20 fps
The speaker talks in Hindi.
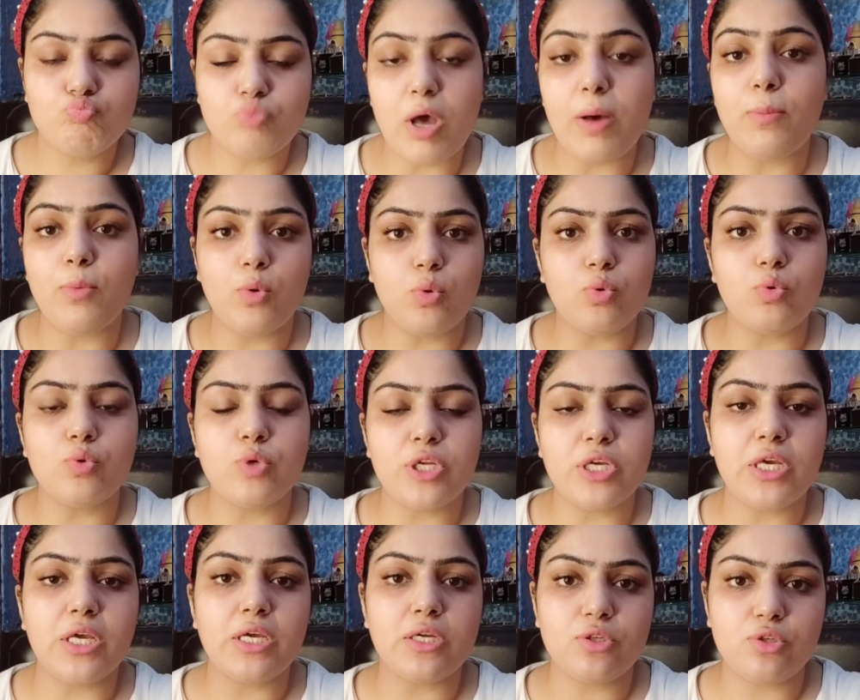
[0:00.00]
हम लोगों ने
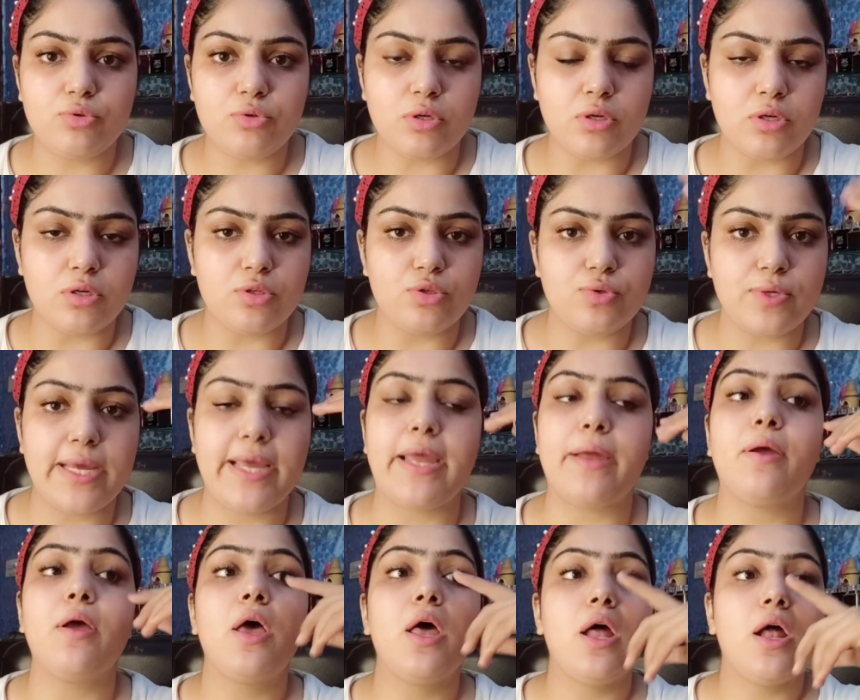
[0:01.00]
एक जो
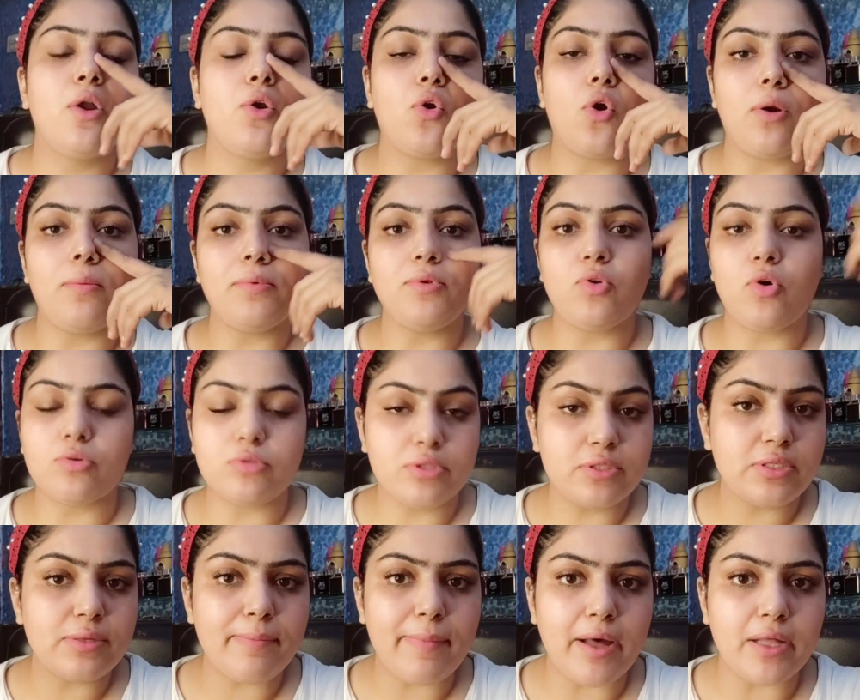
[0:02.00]
है नॉर्मल डॉक्टर
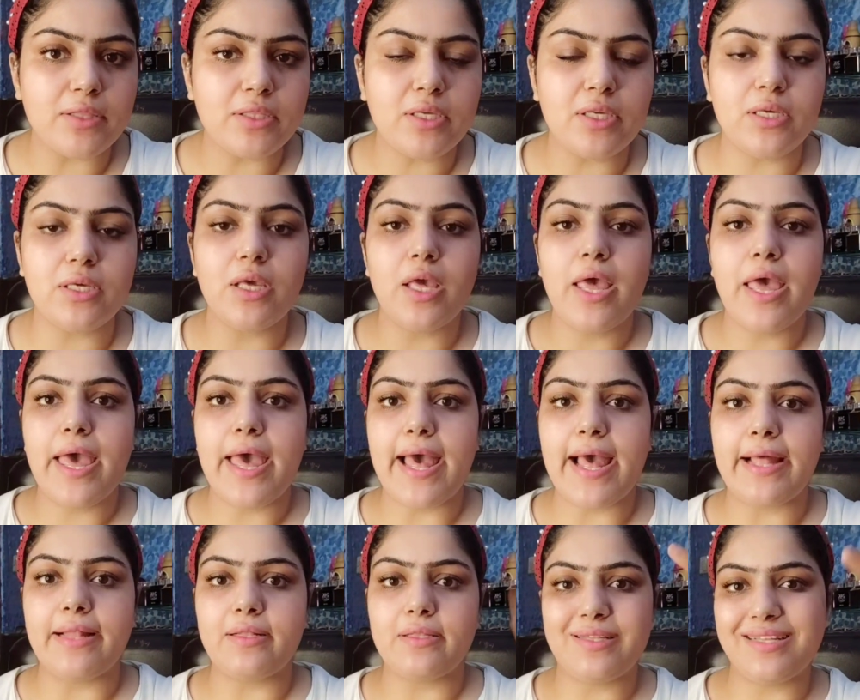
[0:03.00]
से बात की
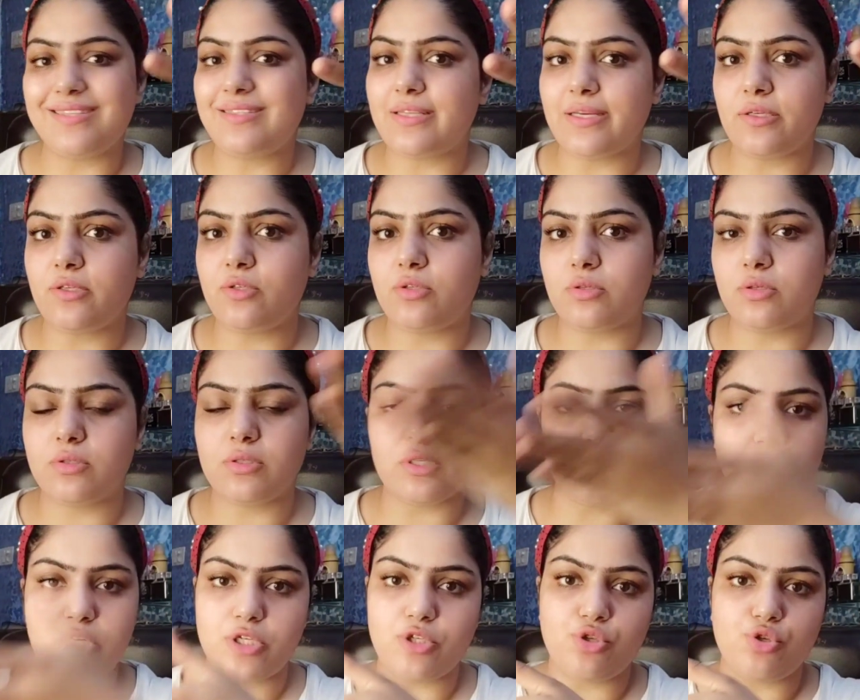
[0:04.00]
एंड दिस
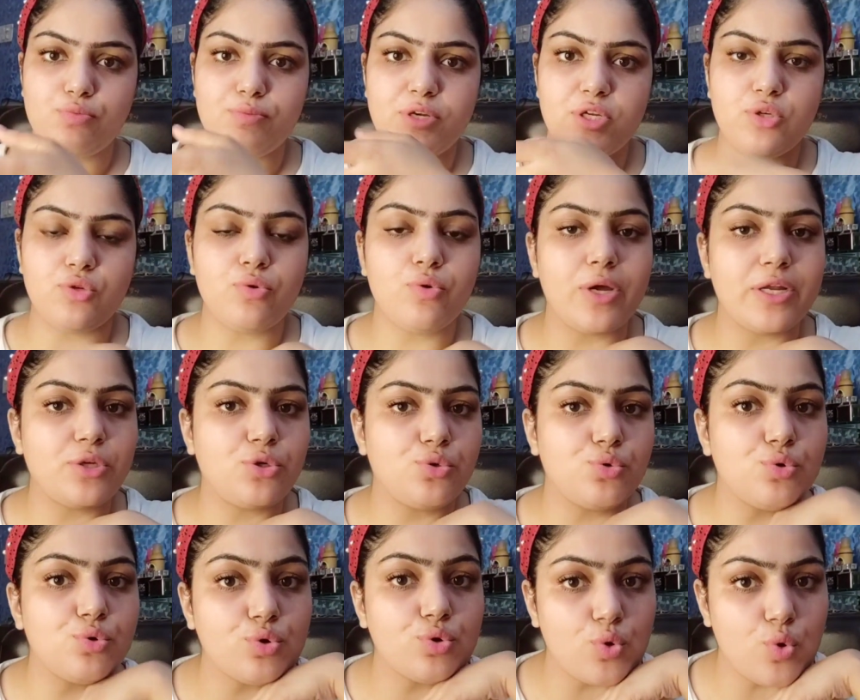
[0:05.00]
सजेस्ट टू मी टू गेट
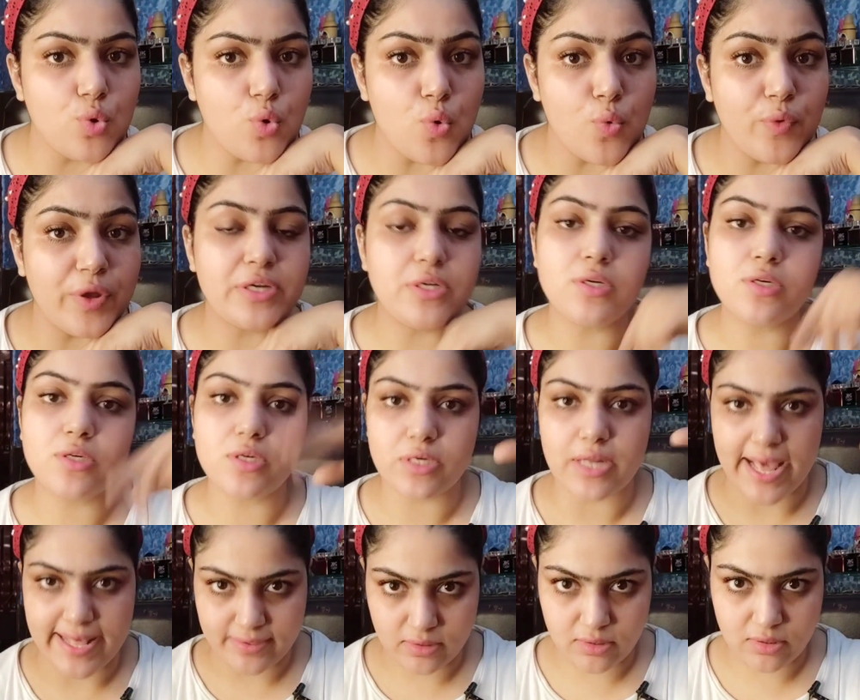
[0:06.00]
टू कोविड
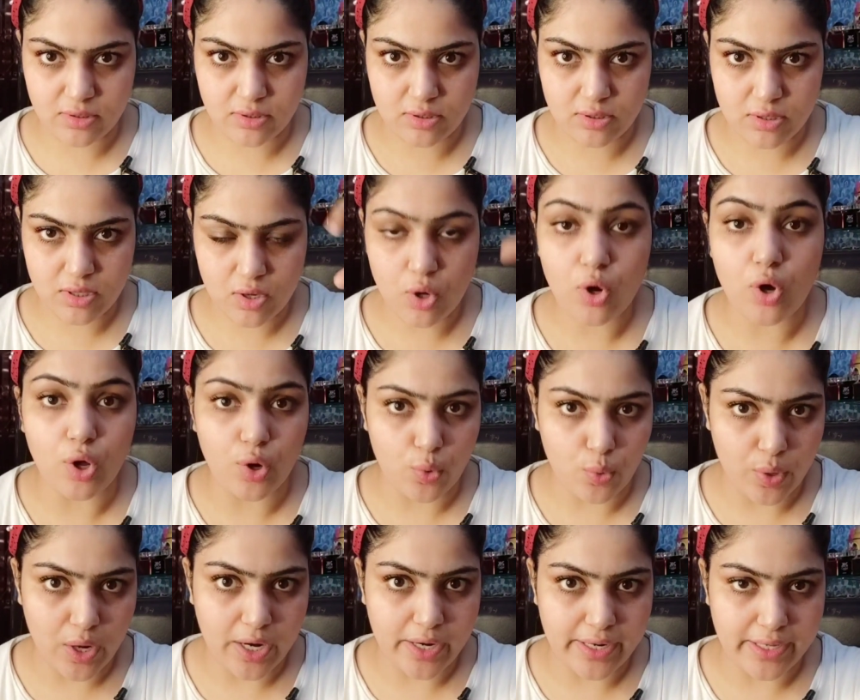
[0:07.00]
टेस्ट
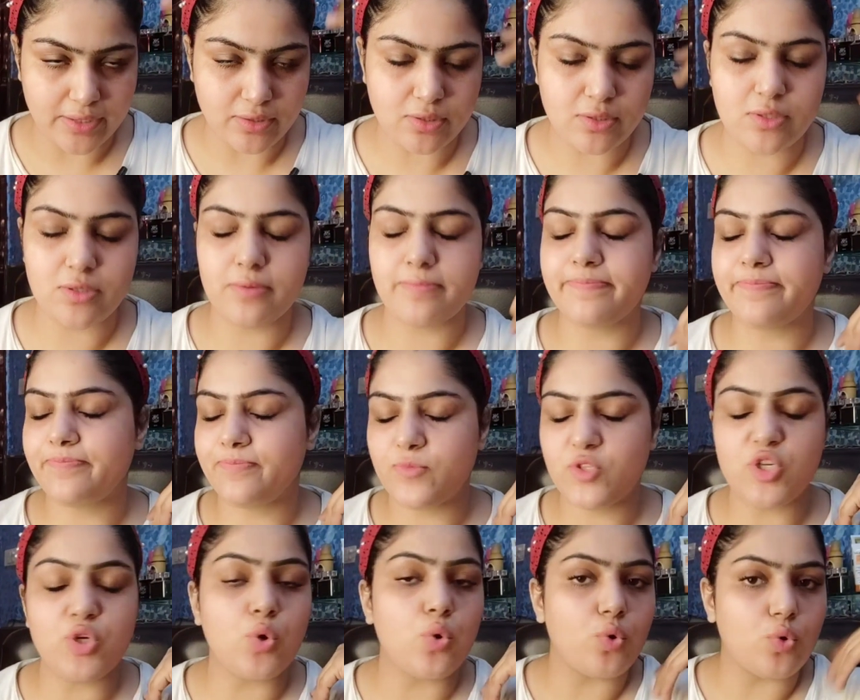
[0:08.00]
कोरोना टेस्ट
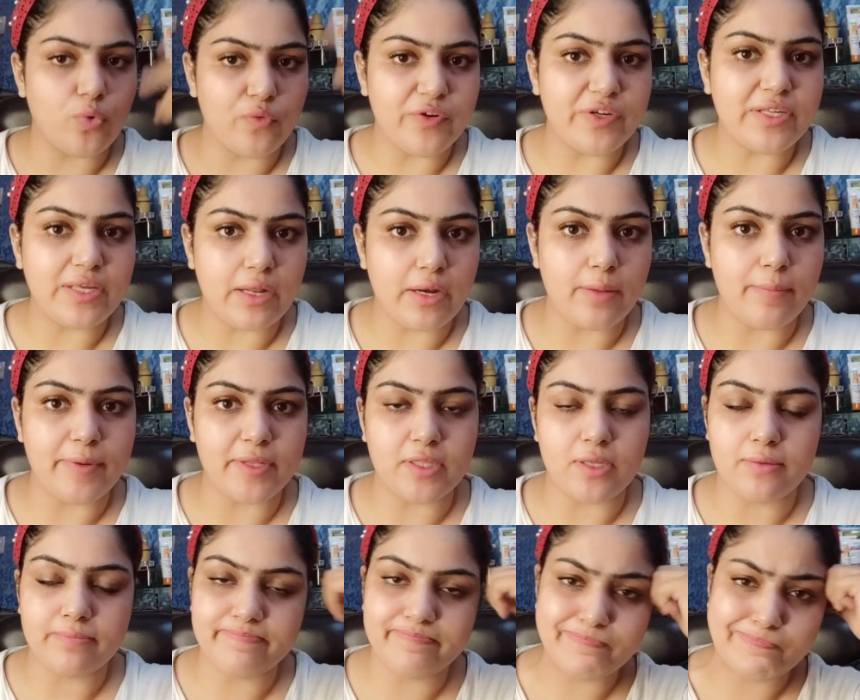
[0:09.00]
जिनको कोविड क्या नहीं
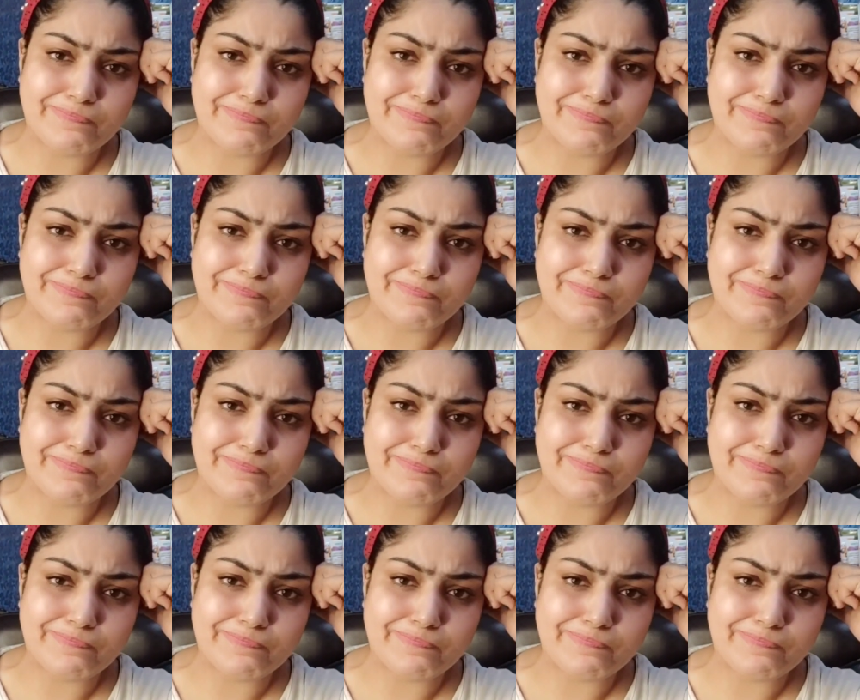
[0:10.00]
पता